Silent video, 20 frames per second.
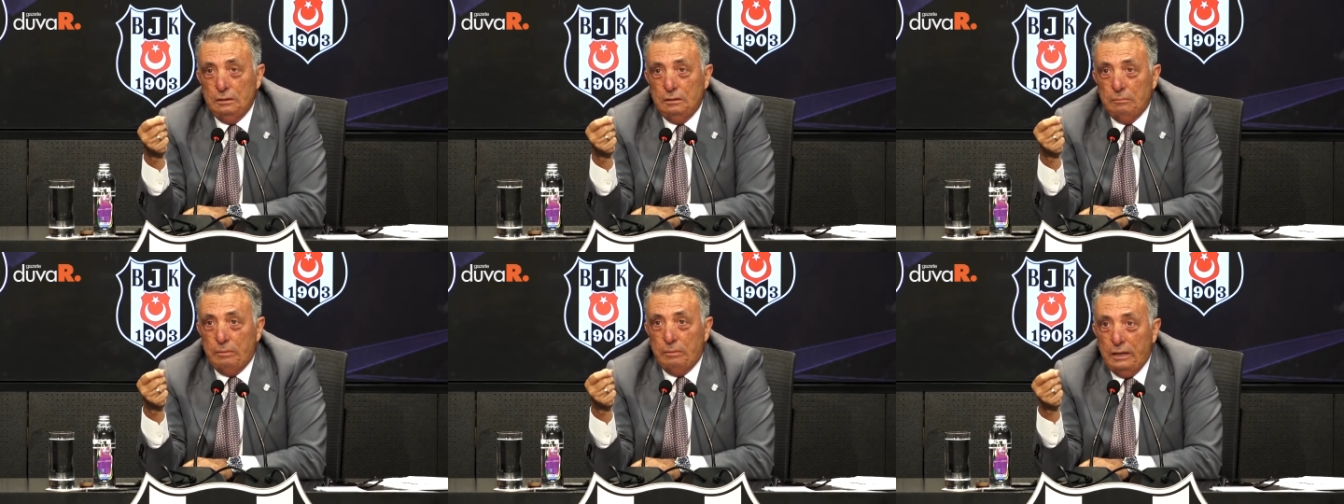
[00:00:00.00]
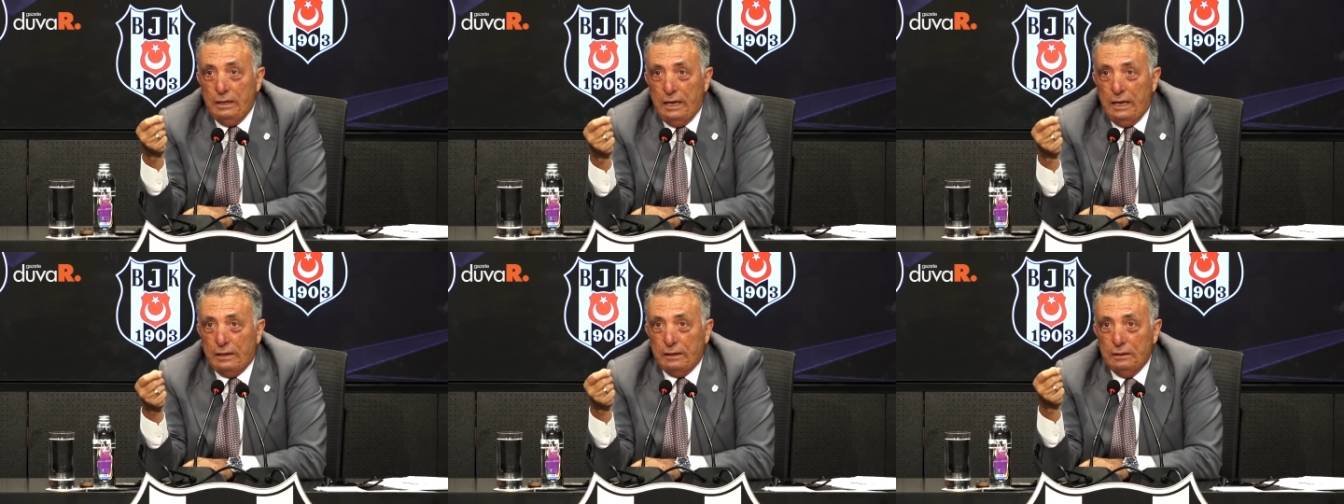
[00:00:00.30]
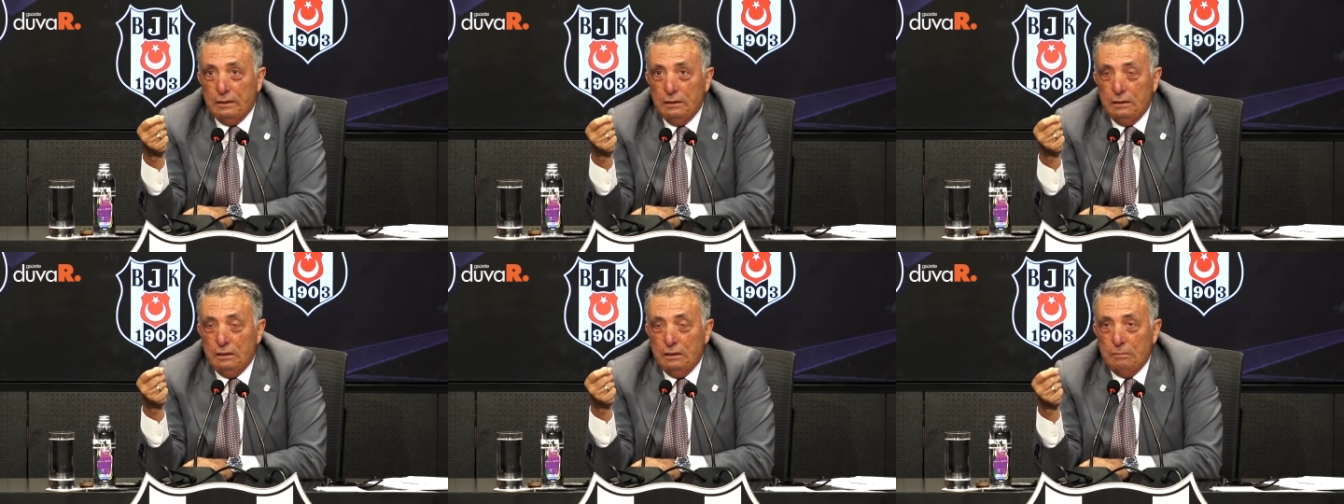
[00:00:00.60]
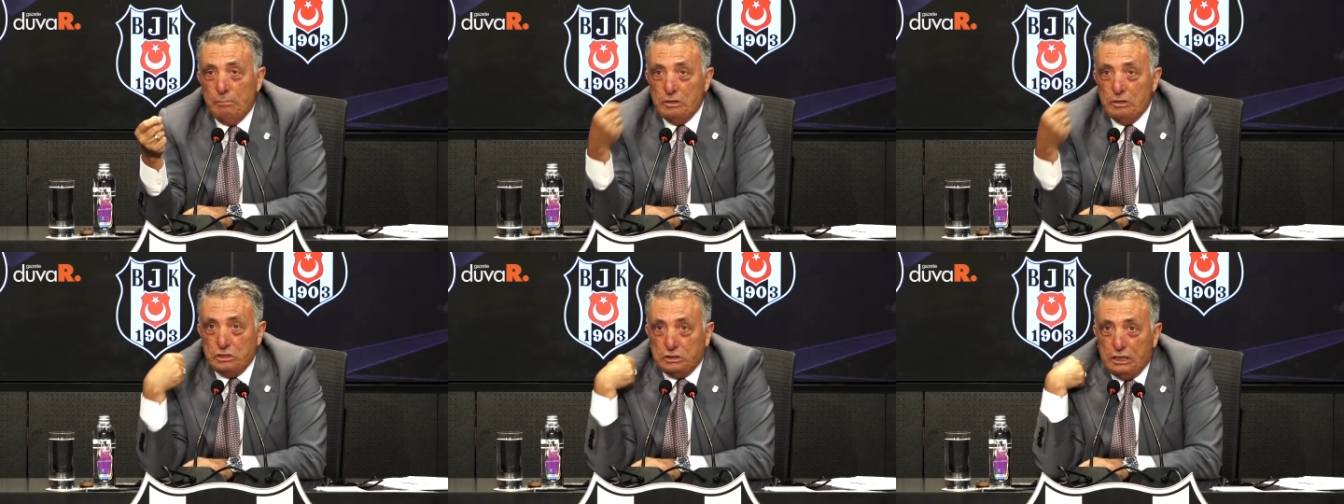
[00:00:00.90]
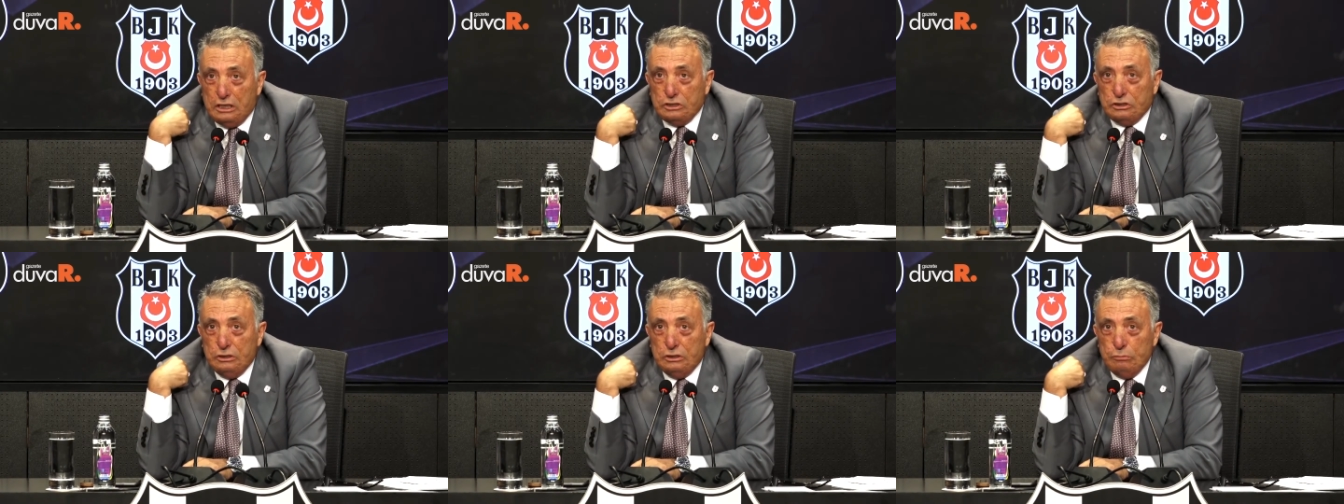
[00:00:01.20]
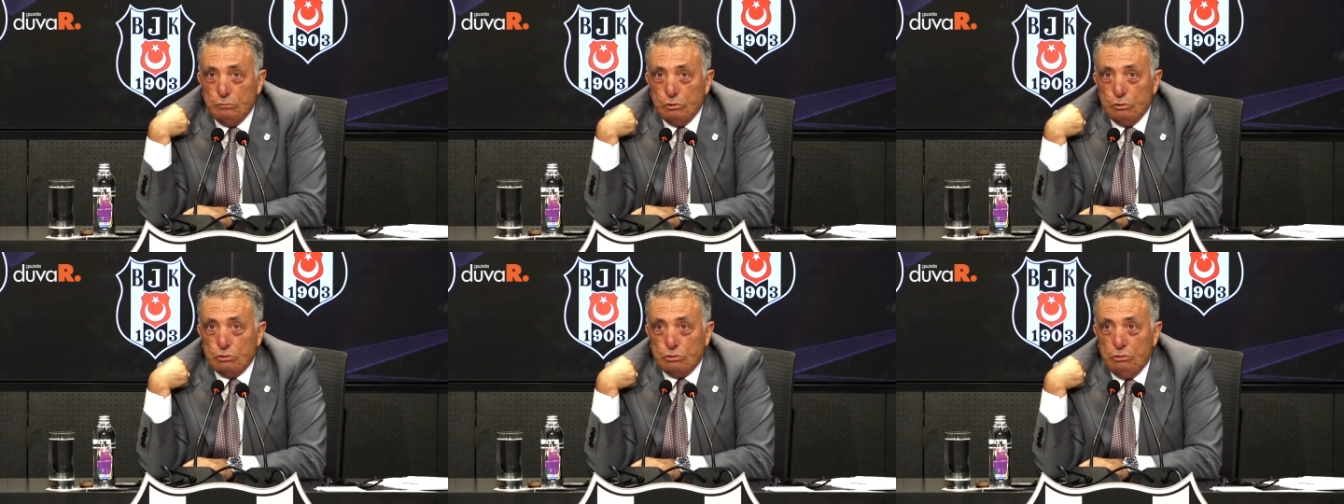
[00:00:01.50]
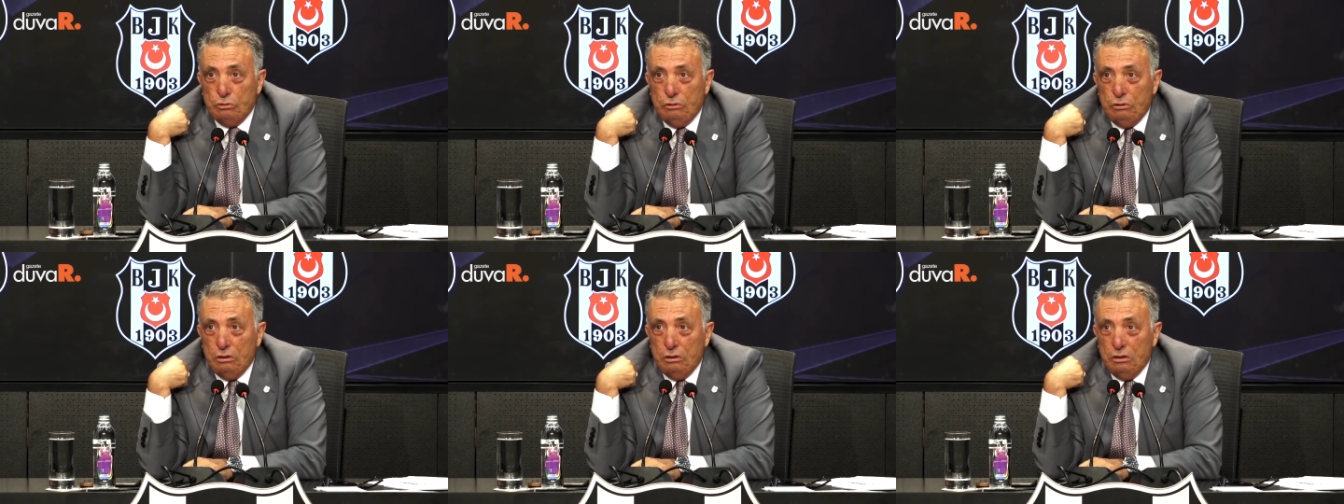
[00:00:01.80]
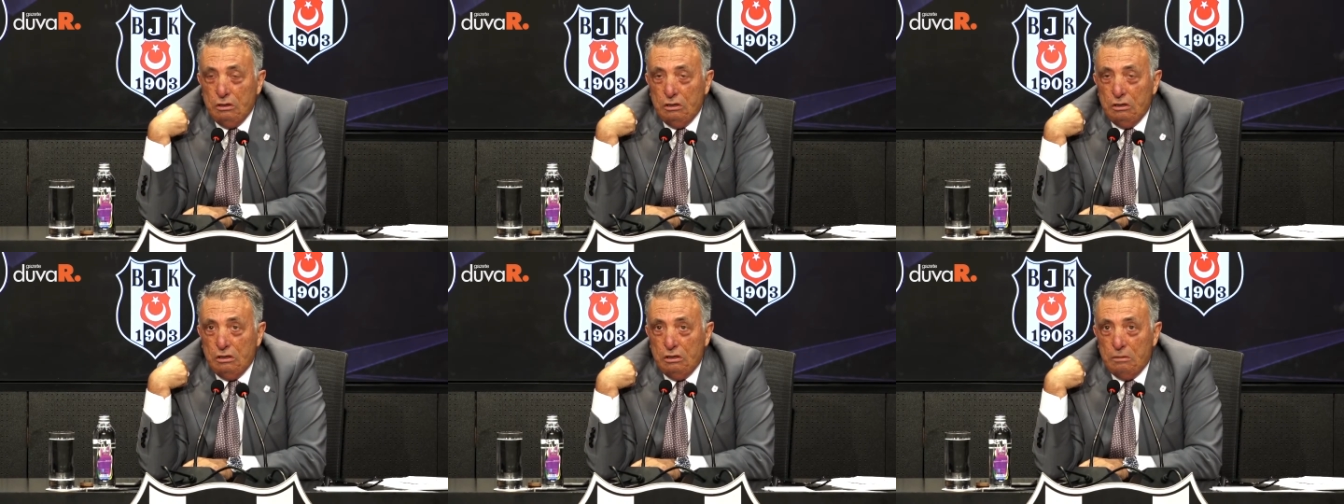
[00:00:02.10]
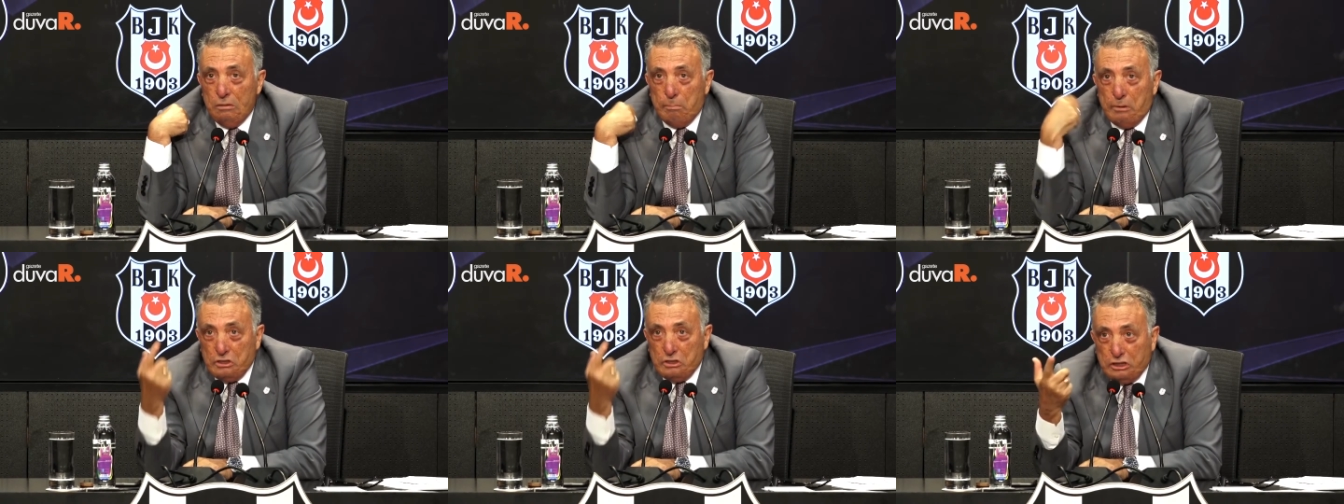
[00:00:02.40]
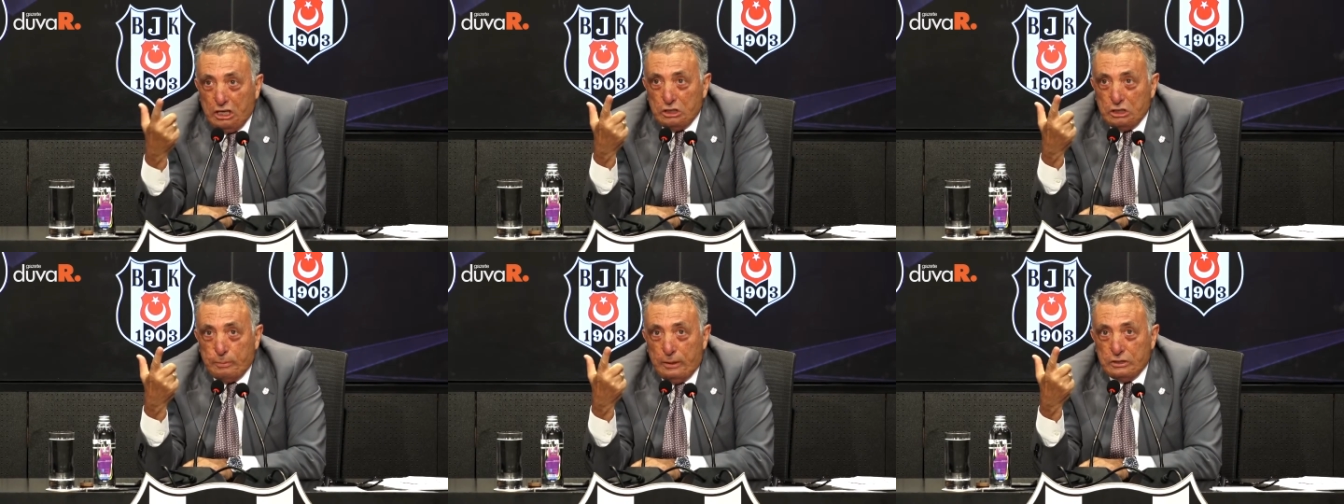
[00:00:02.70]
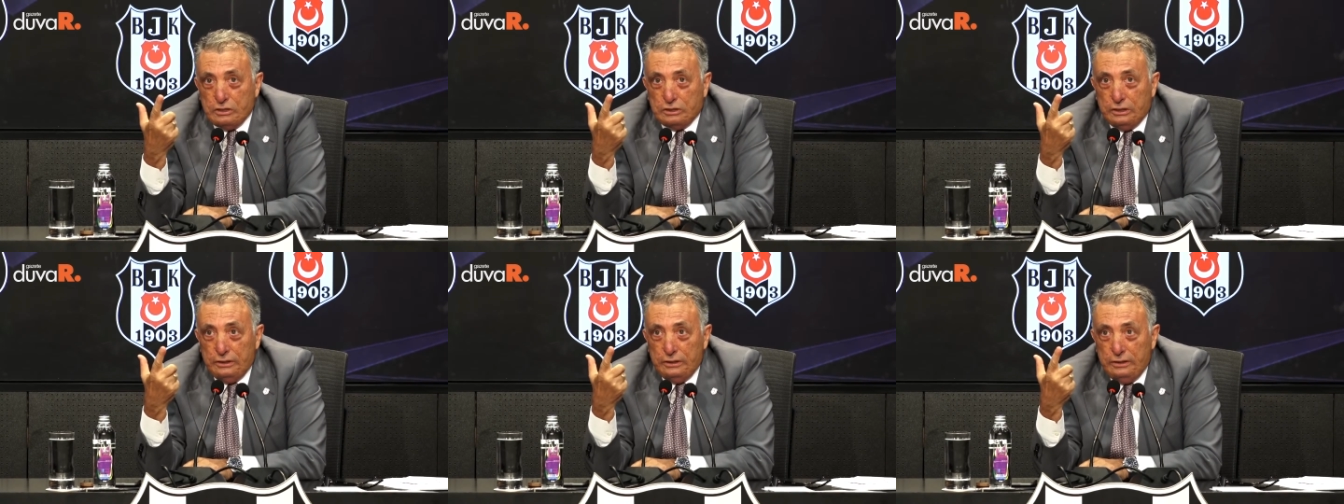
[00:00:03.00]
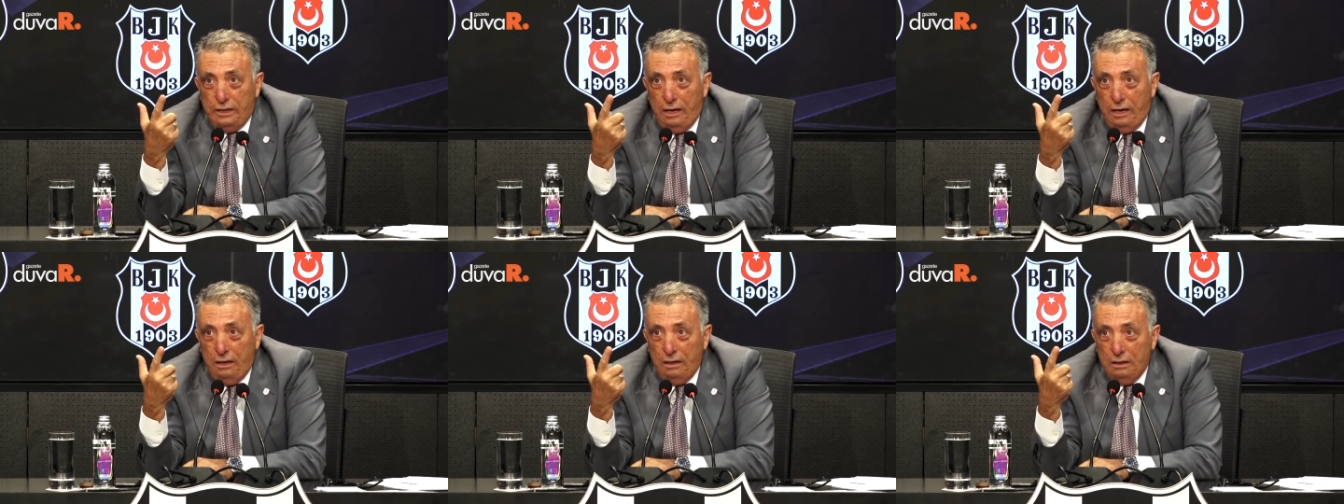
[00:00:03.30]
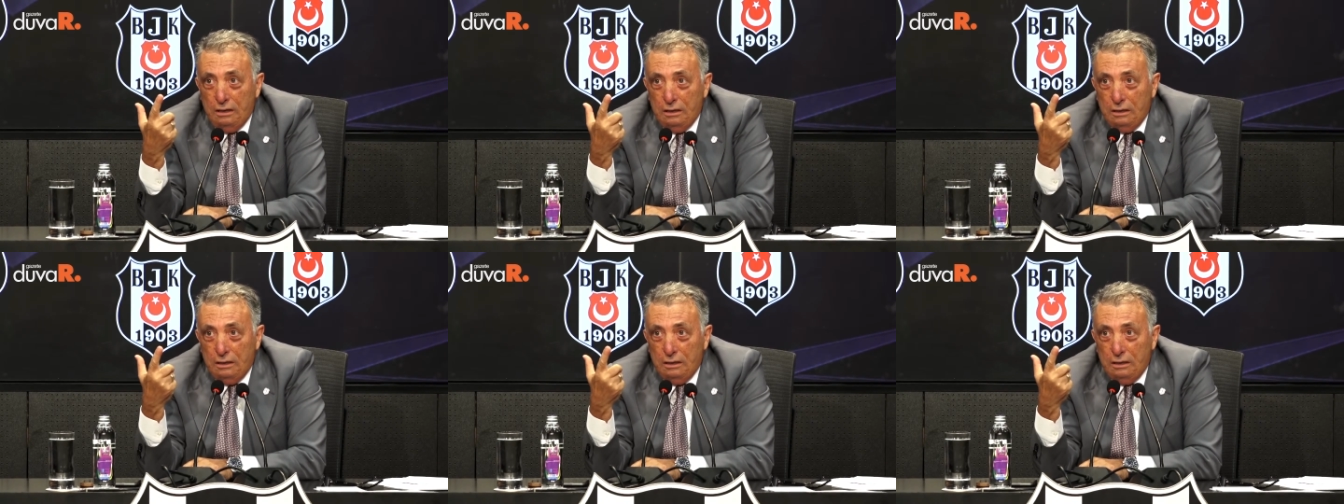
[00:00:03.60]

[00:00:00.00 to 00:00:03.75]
Beyler Beşiktaşlıyım diyorsun. Beşiktaş başkanına